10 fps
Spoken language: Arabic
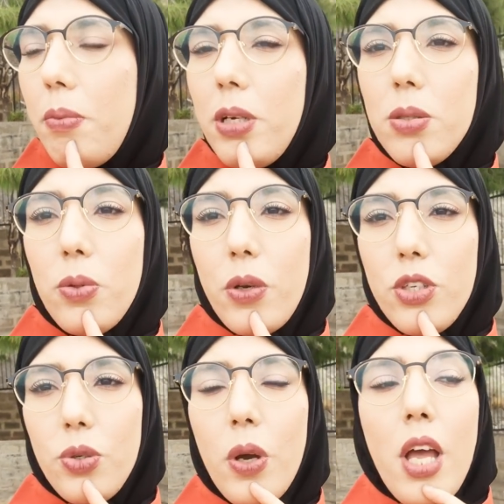هما الناس بداو
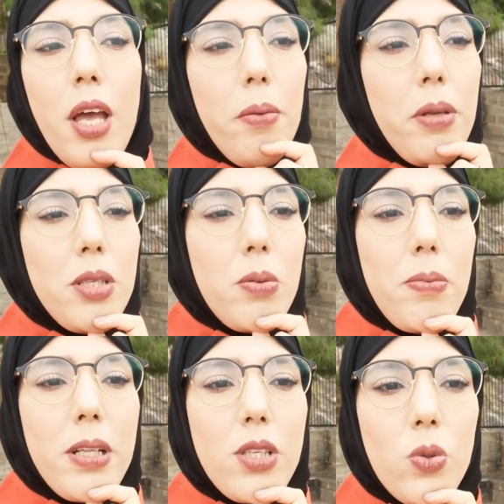كيجيو بالنسبه
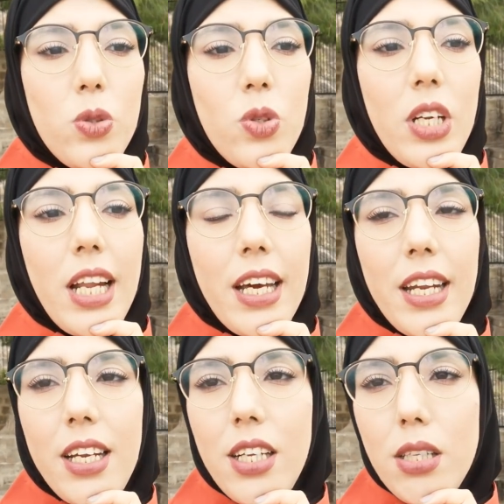للبنات اللي سولتوني على
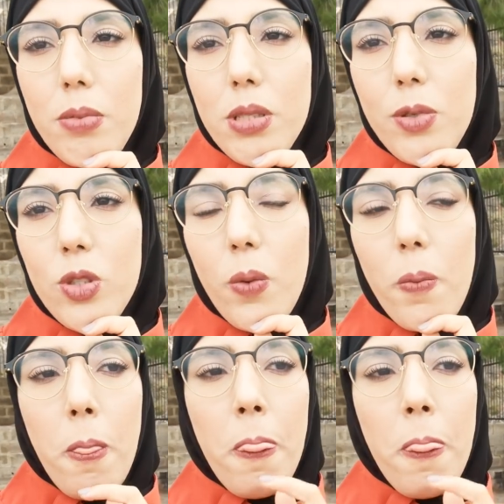القرايه على حساب سميتو